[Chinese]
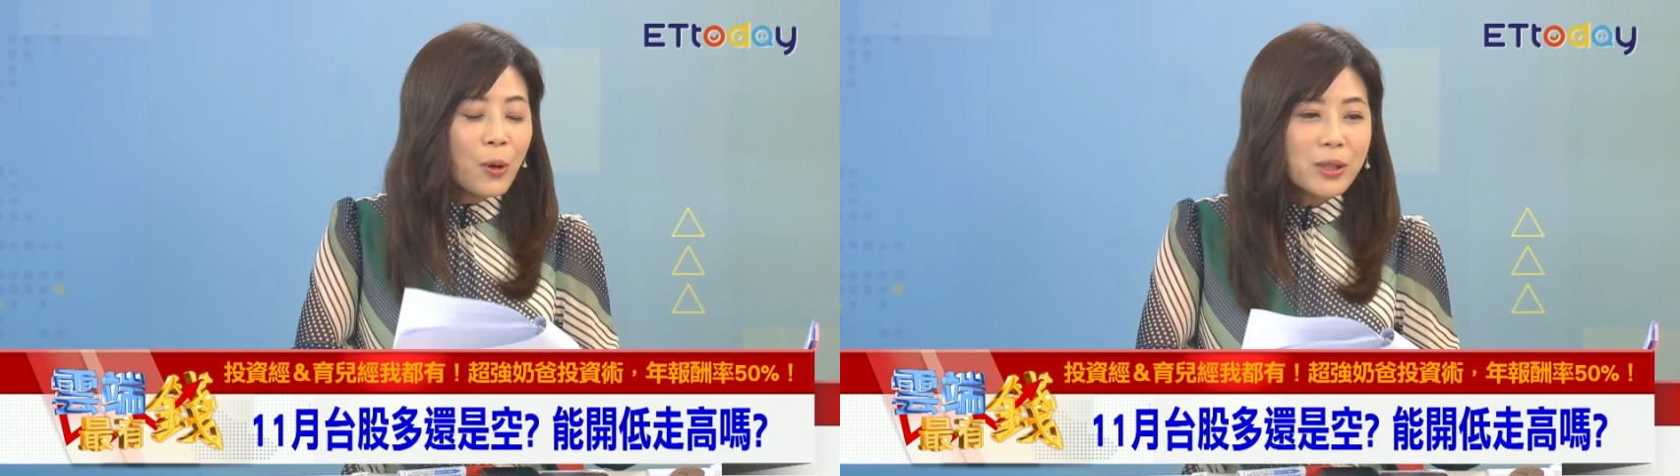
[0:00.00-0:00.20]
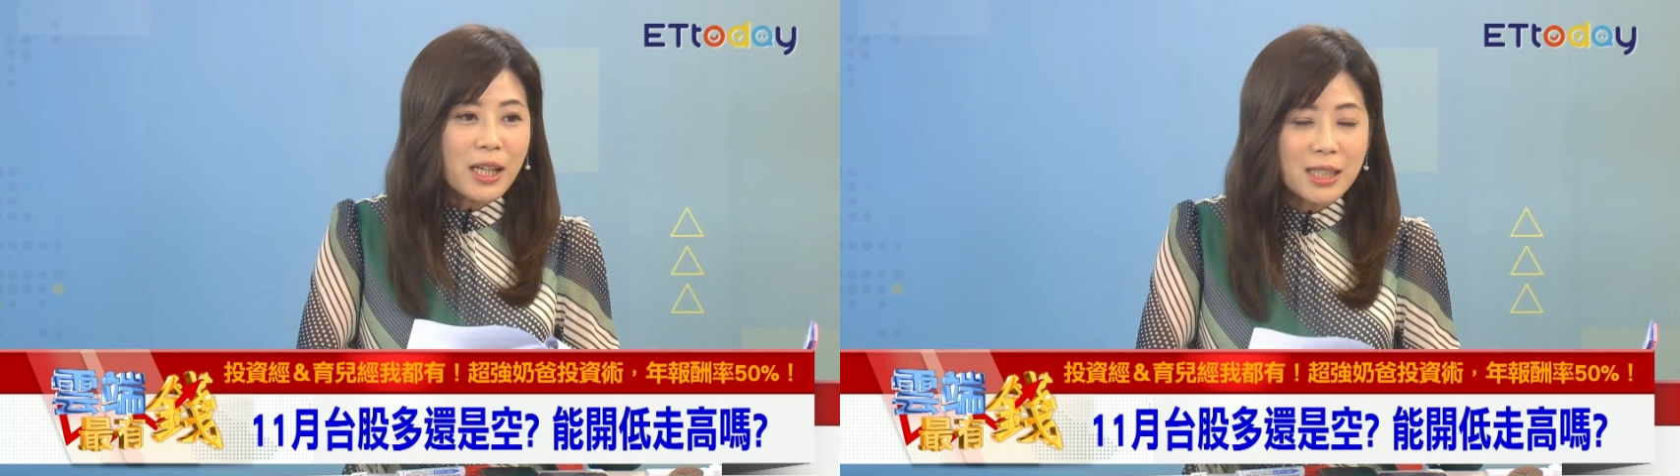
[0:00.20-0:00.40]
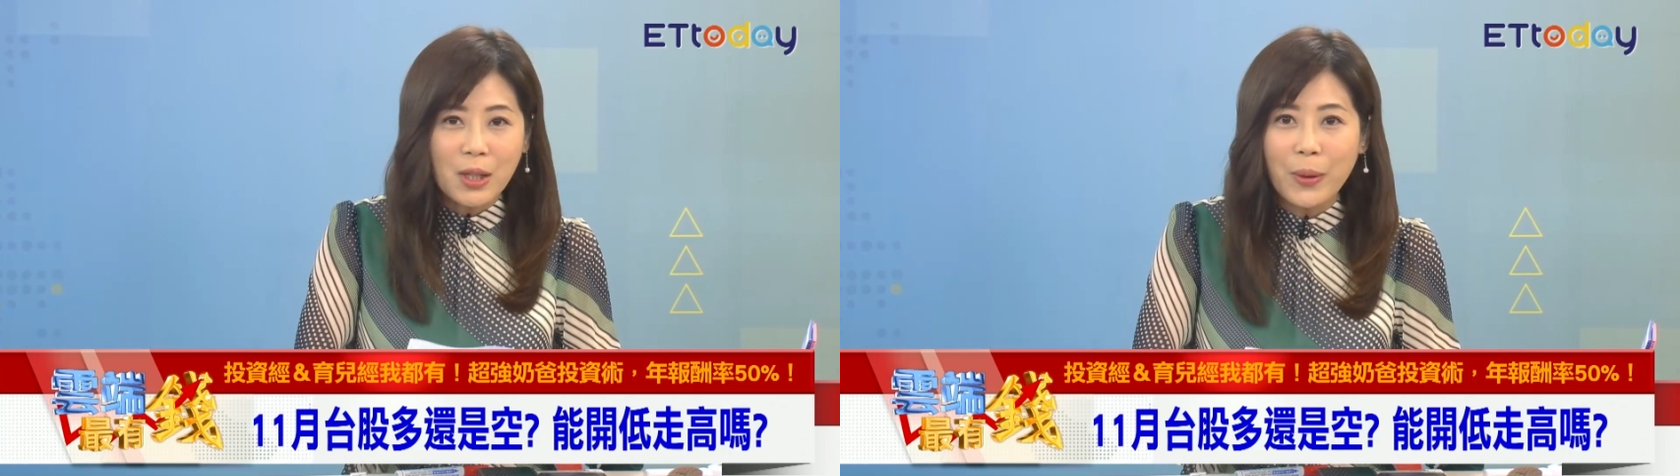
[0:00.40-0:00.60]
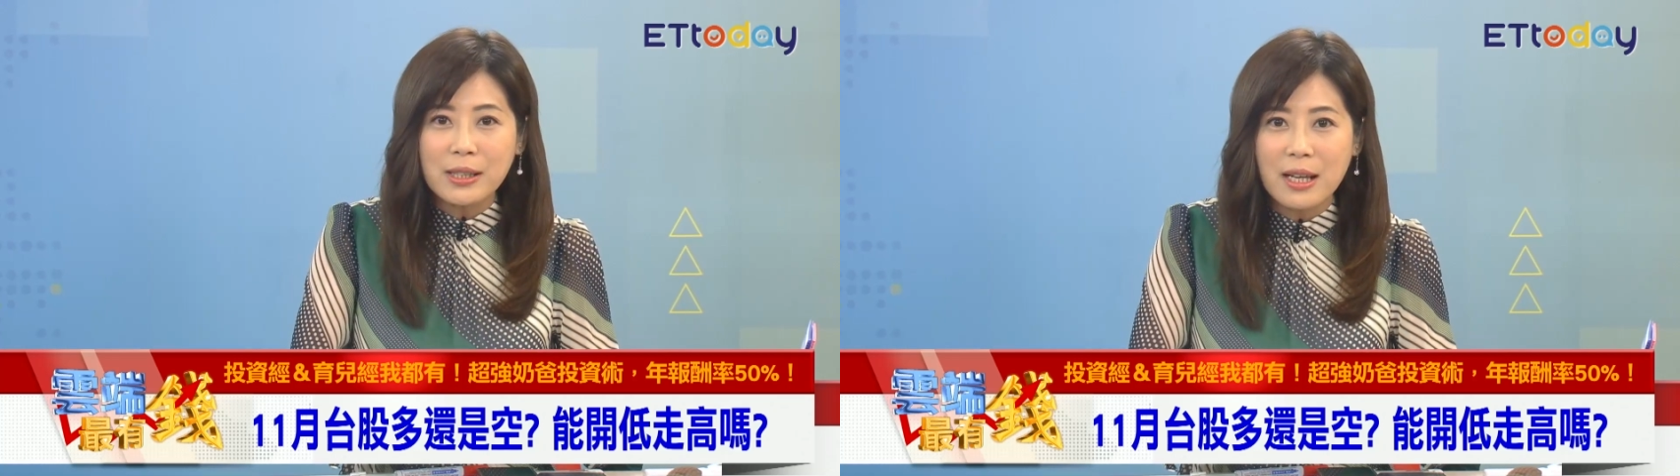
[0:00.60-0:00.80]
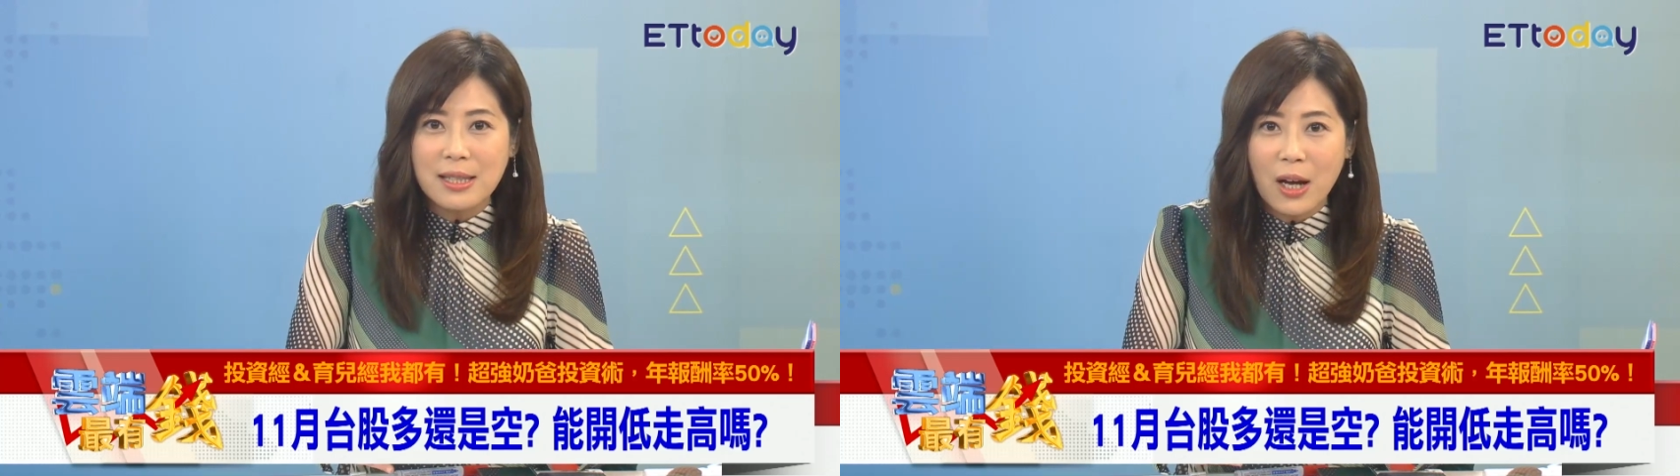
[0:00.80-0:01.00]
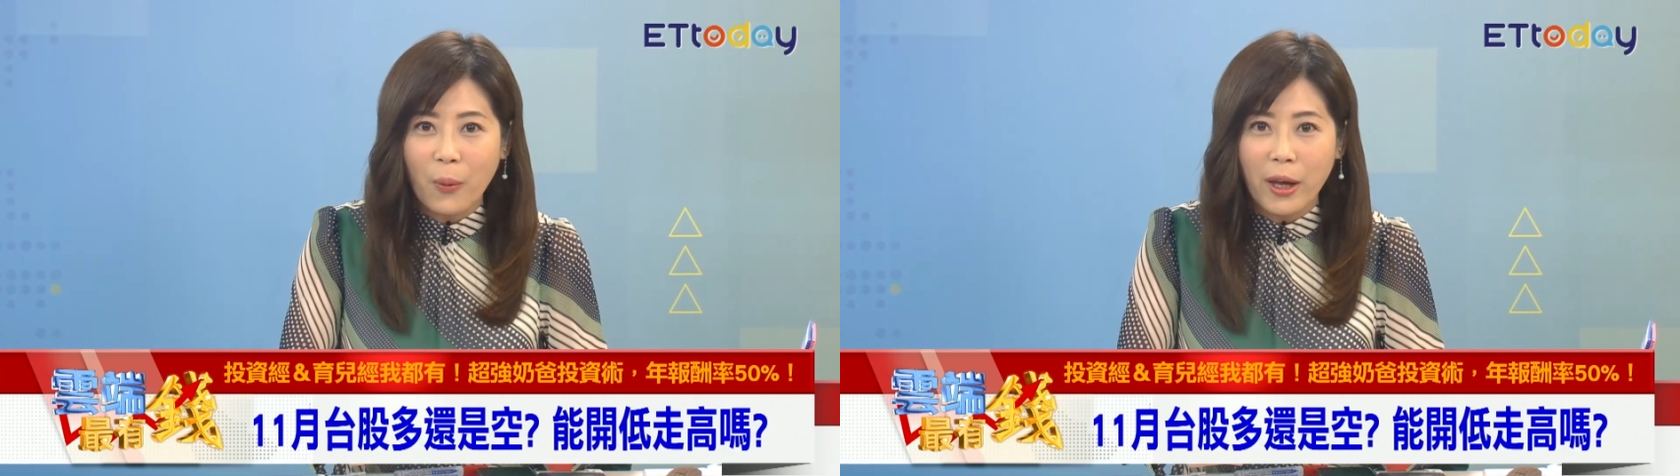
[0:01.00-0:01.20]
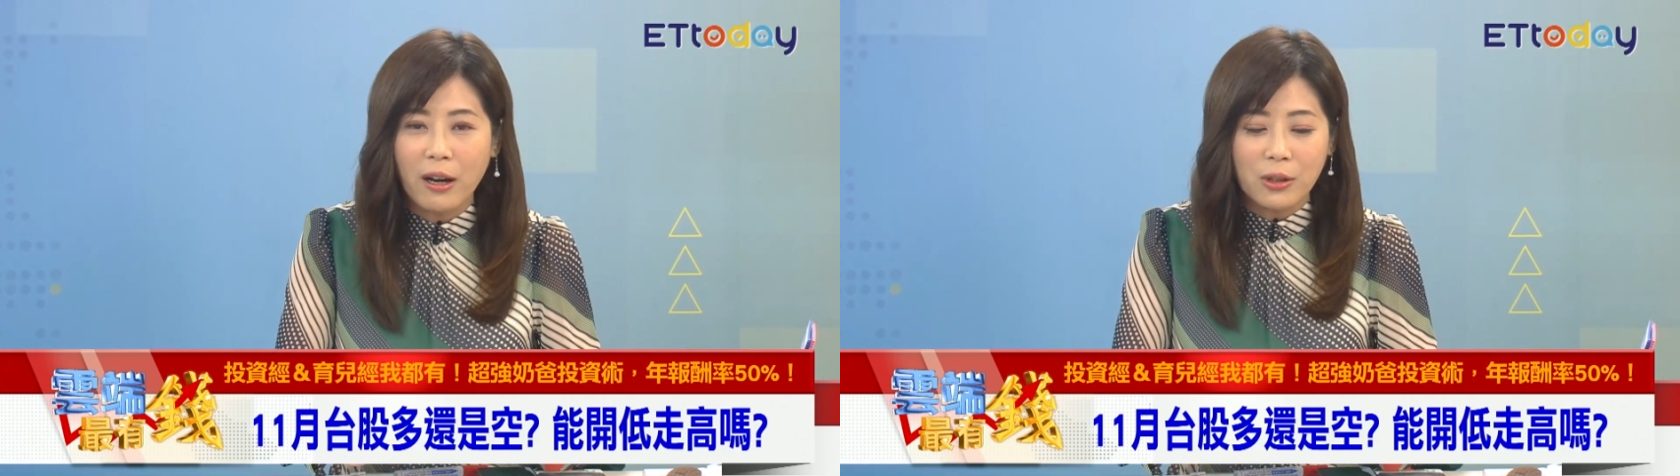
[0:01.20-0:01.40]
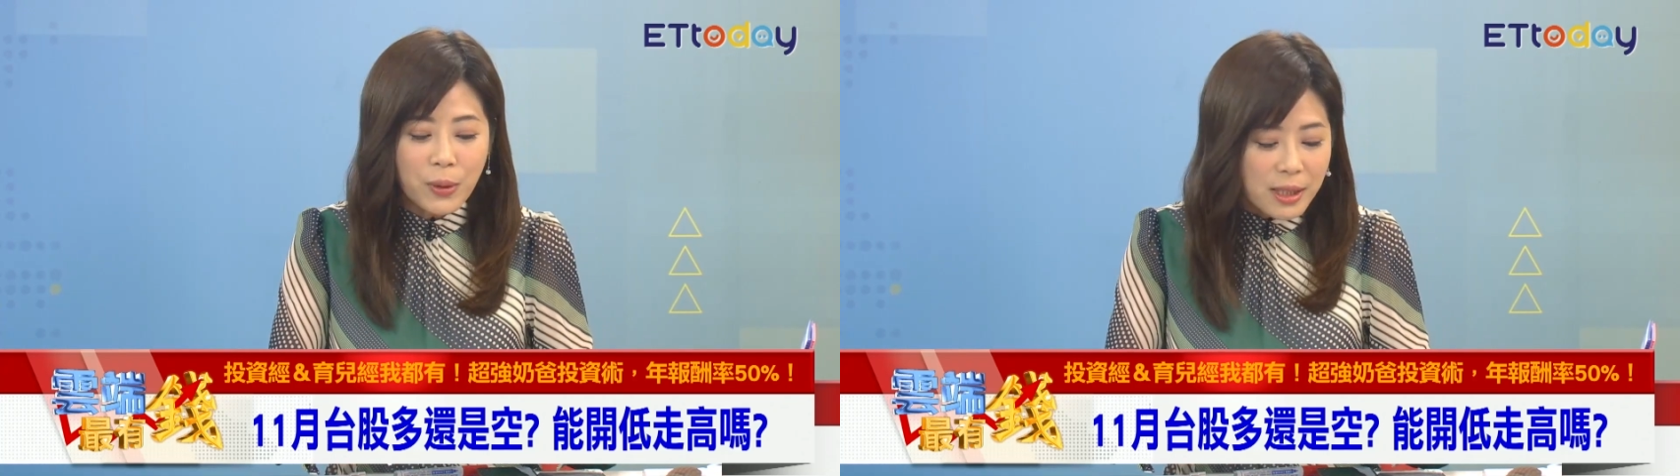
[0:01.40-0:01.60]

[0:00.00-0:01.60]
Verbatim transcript: 我想先问一下三位哈，